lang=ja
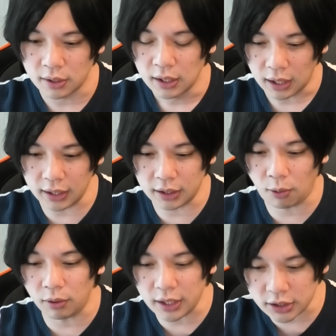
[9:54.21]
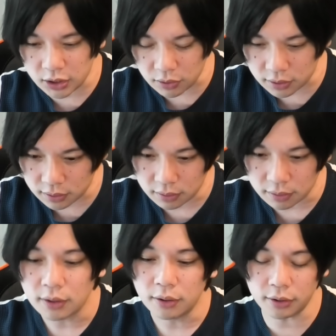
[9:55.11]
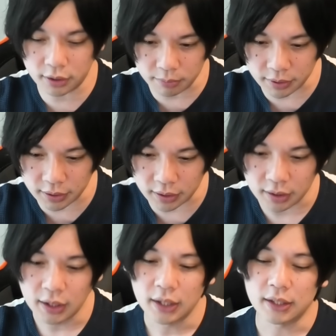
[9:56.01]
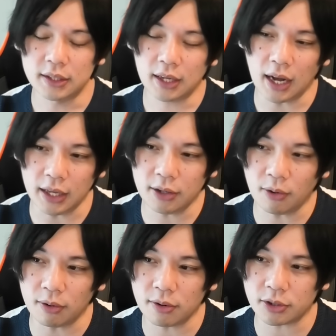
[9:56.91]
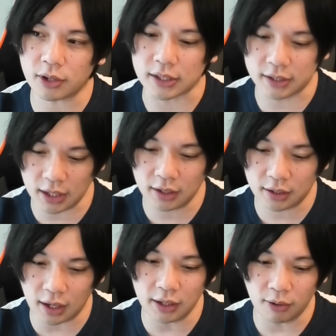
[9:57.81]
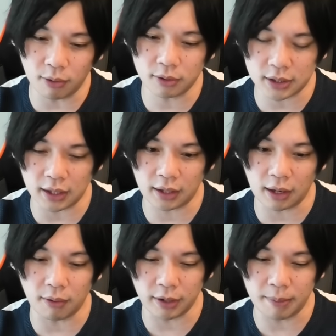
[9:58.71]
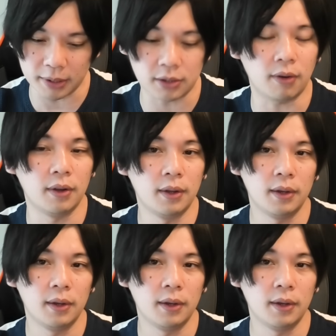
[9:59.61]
はい。で、これしょ含む、解放の書が全解放されておりますと。